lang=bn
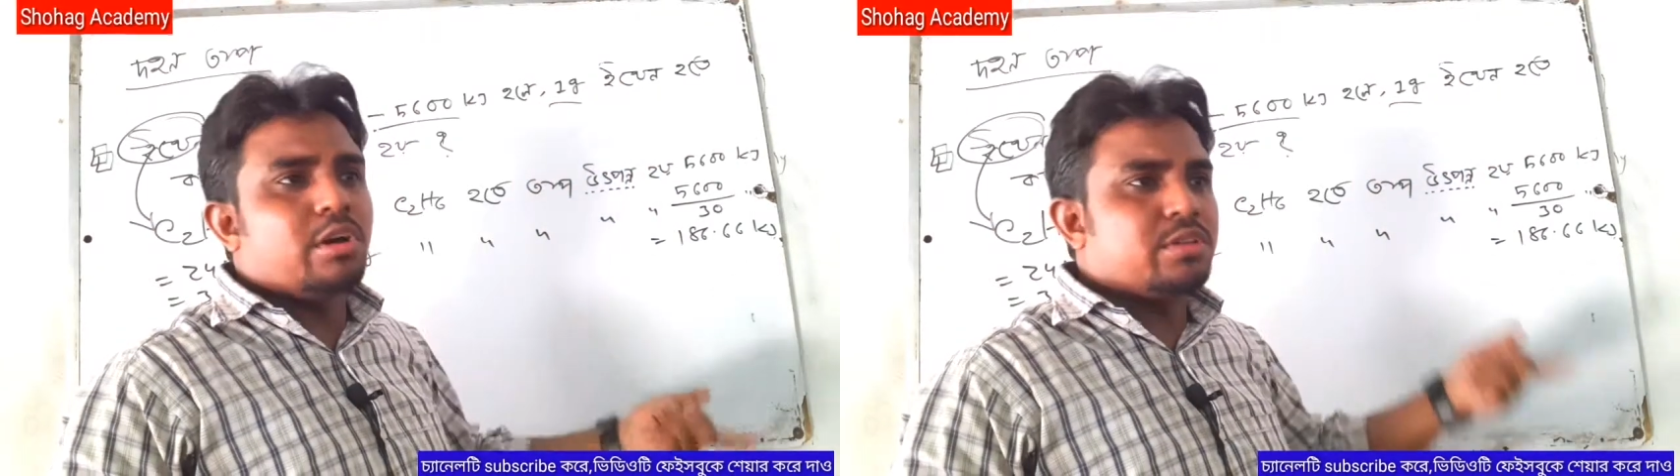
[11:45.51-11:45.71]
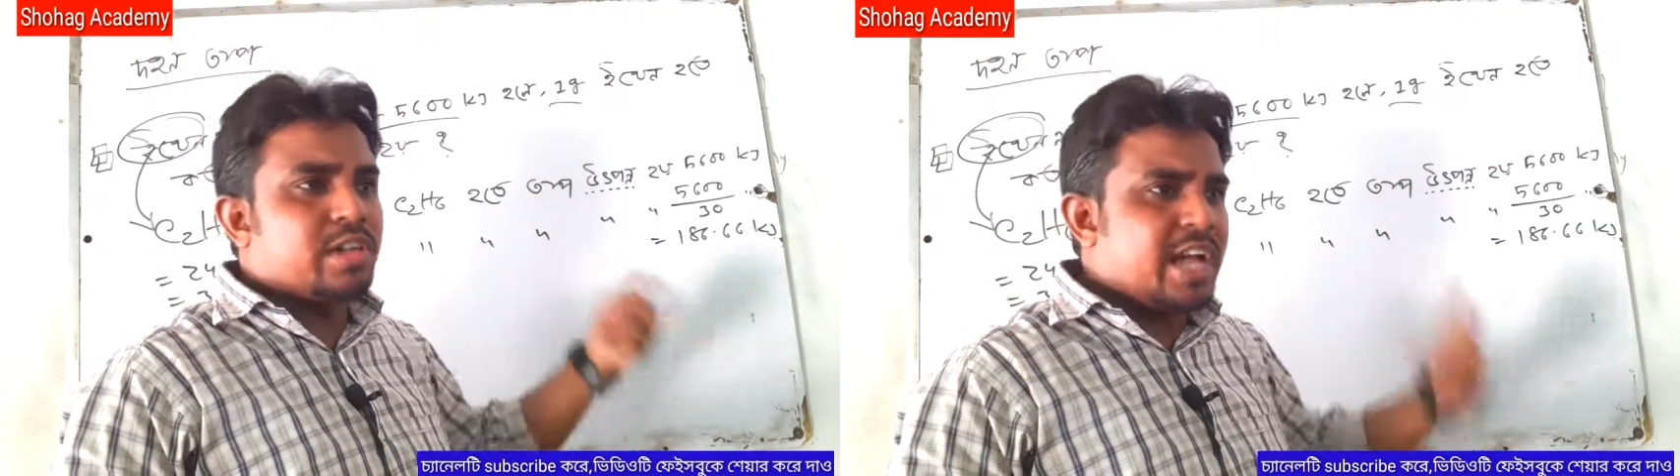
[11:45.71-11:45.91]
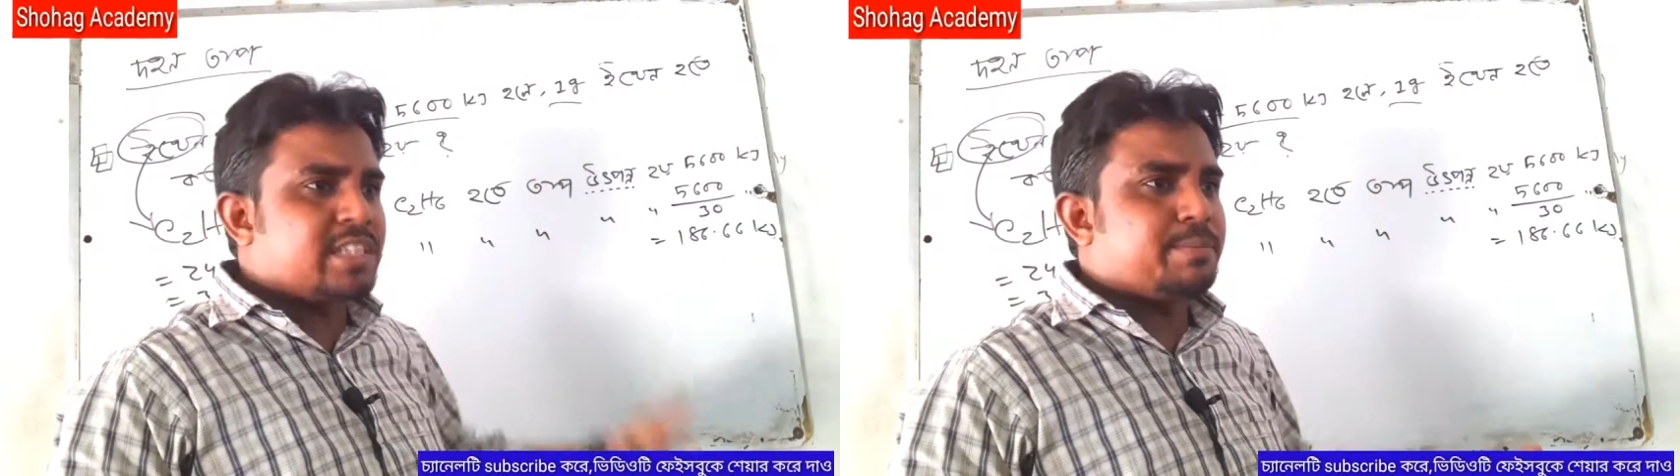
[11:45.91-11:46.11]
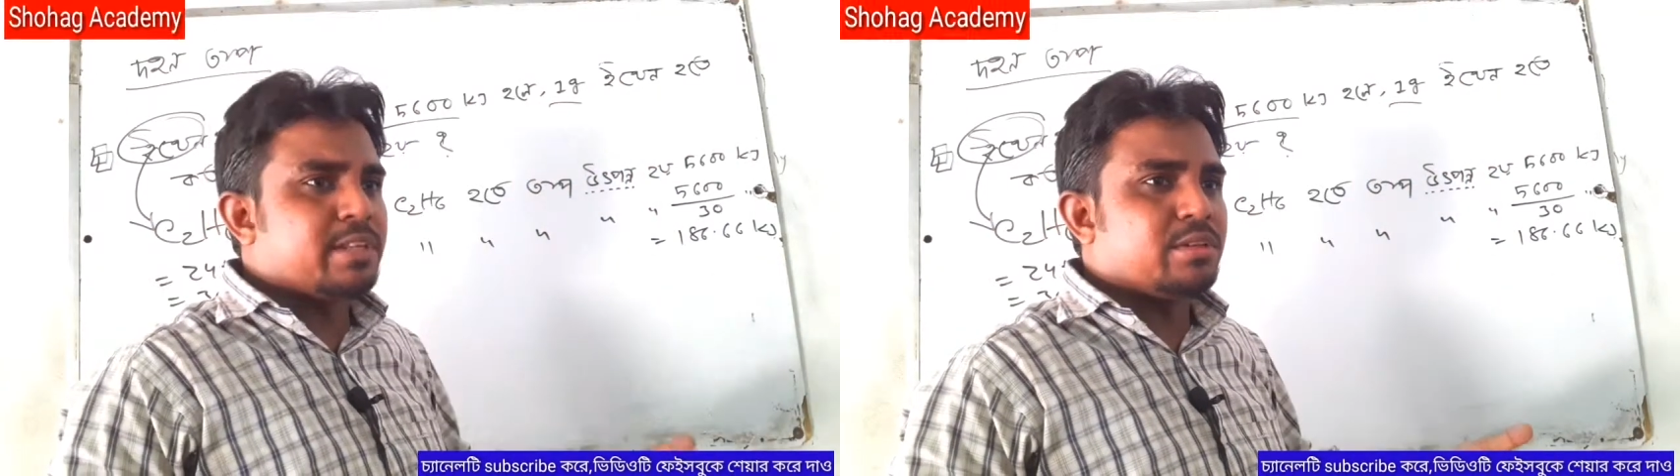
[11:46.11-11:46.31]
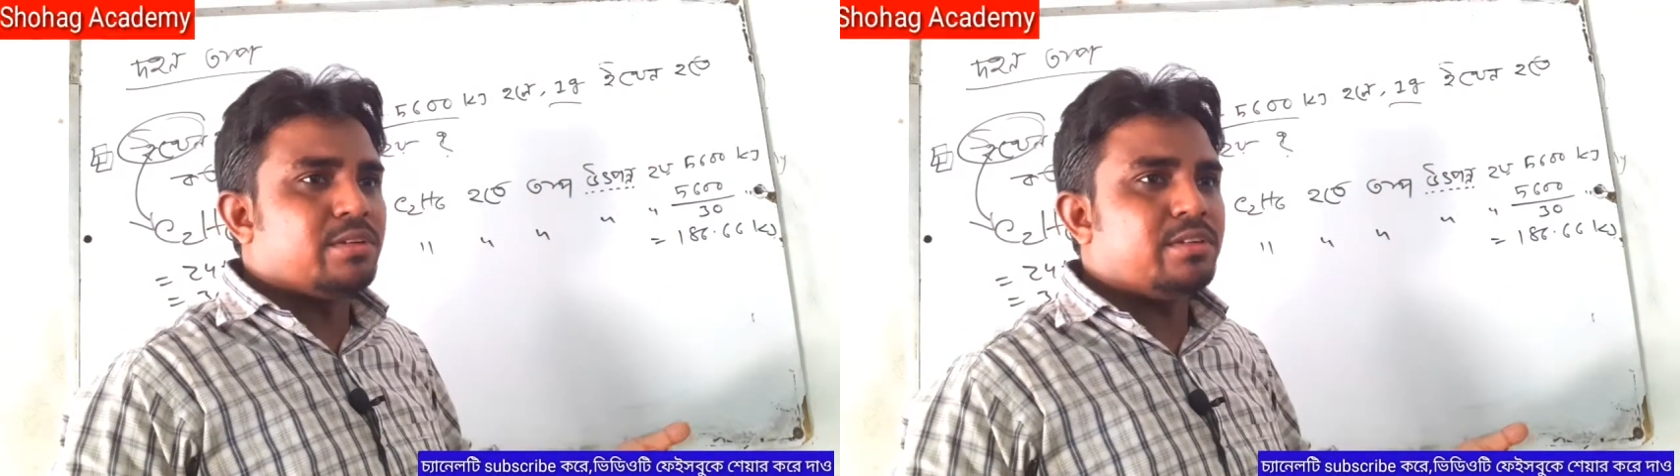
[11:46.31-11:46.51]
হইতো হ্রাস
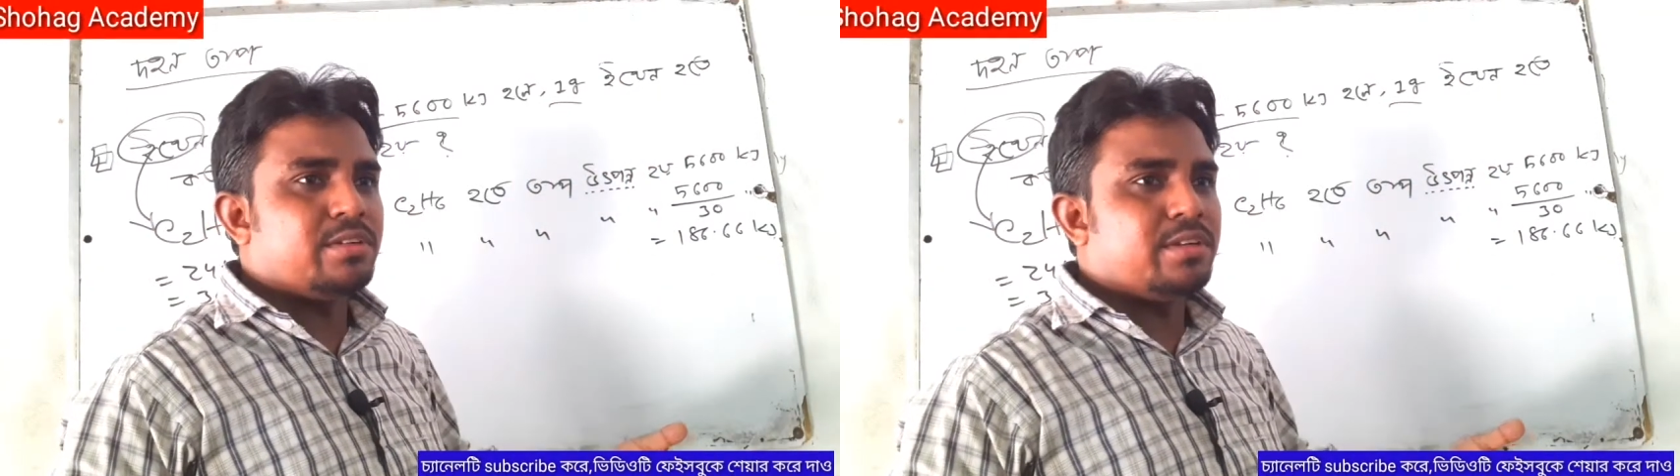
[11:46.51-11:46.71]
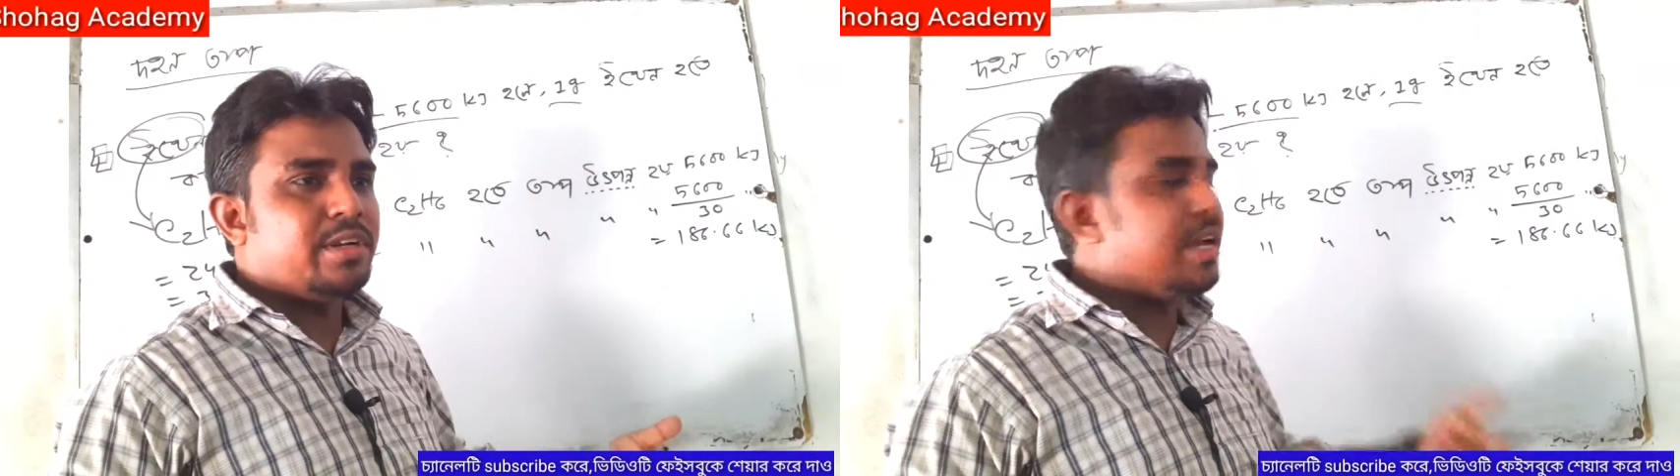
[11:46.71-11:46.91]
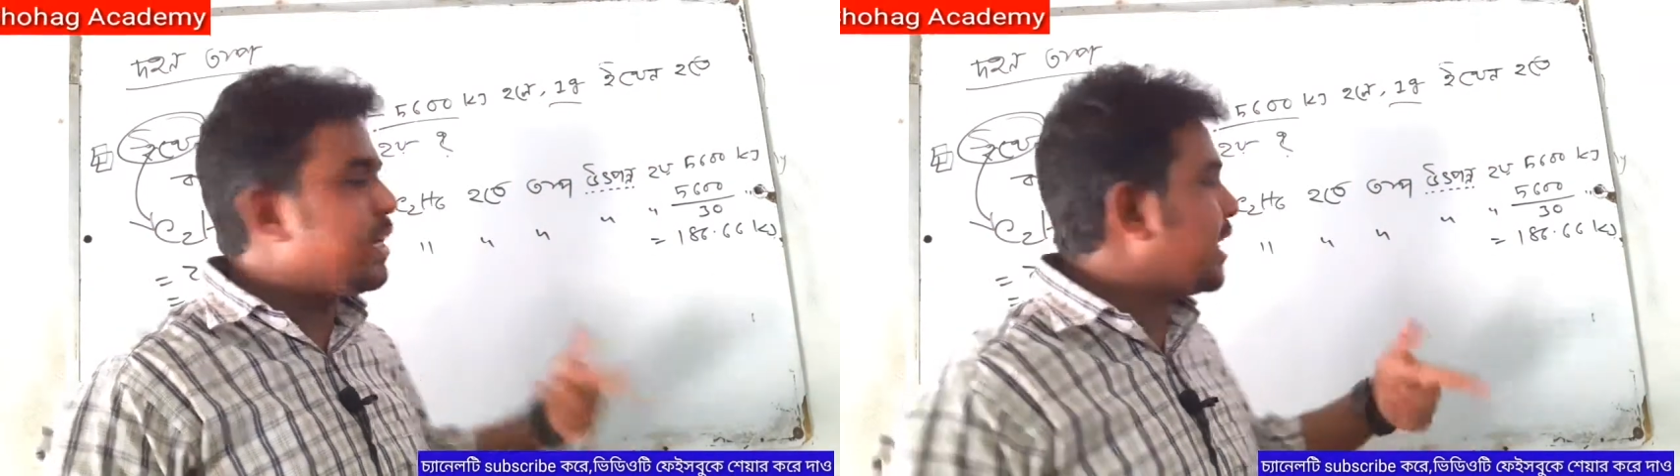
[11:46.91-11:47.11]
পাইতো এই